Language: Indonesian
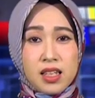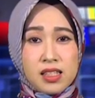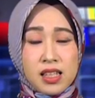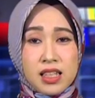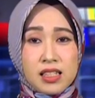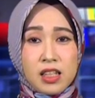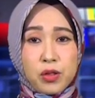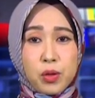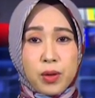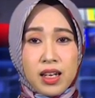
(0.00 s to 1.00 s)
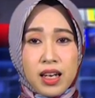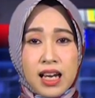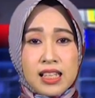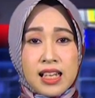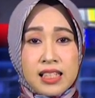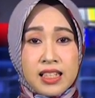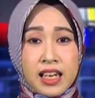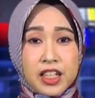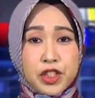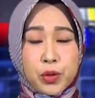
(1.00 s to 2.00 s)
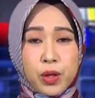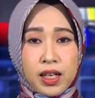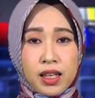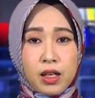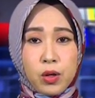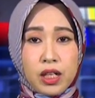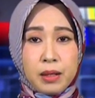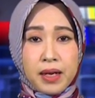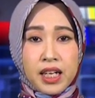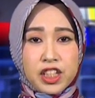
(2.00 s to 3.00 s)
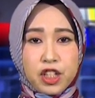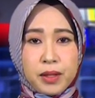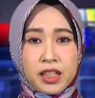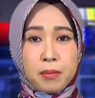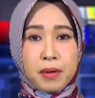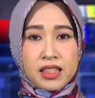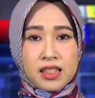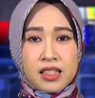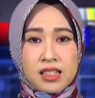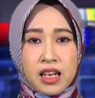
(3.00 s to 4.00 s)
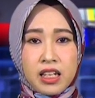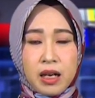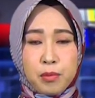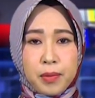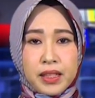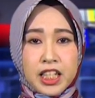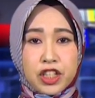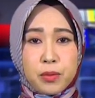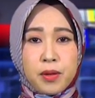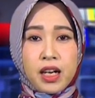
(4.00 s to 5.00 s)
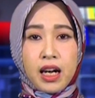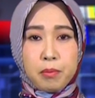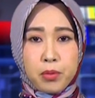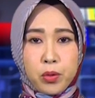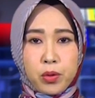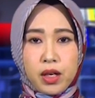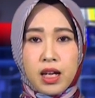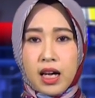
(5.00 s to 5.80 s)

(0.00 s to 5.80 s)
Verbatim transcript: Salah satu ruang kelas SDN Curah Kalong 5, Kecamatan Bangsal Sari, Kabupaten Jember, ambruk.